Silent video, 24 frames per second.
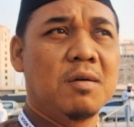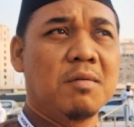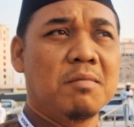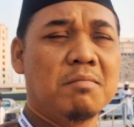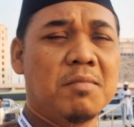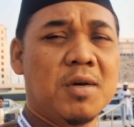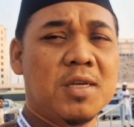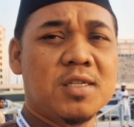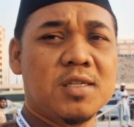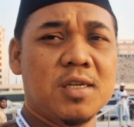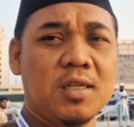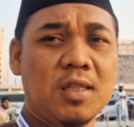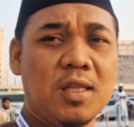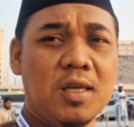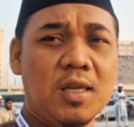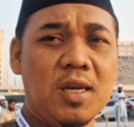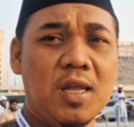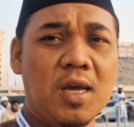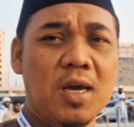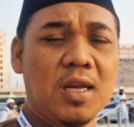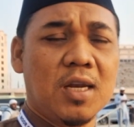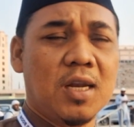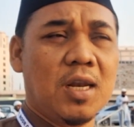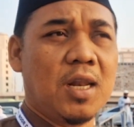masjid ini
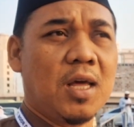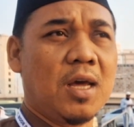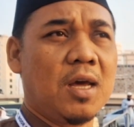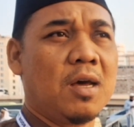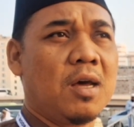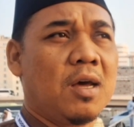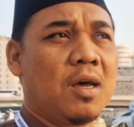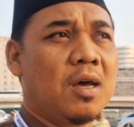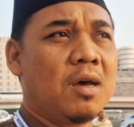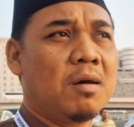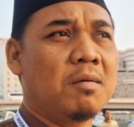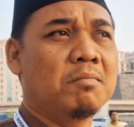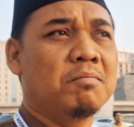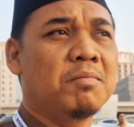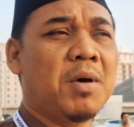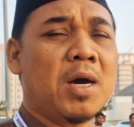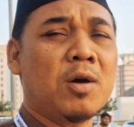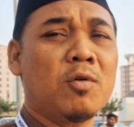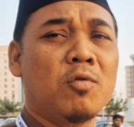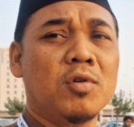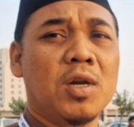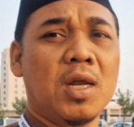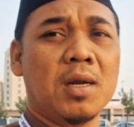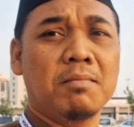adalah
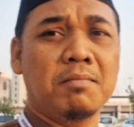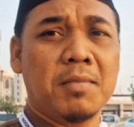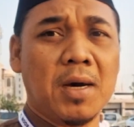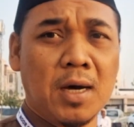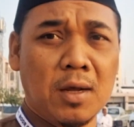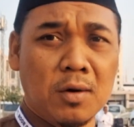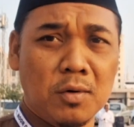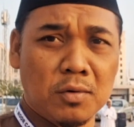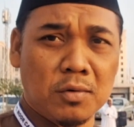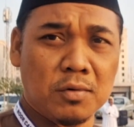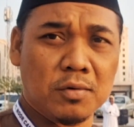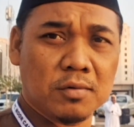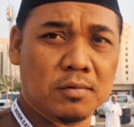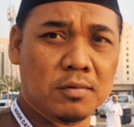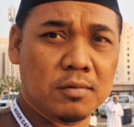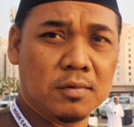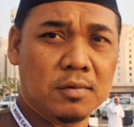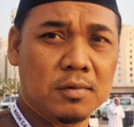bangunan baru.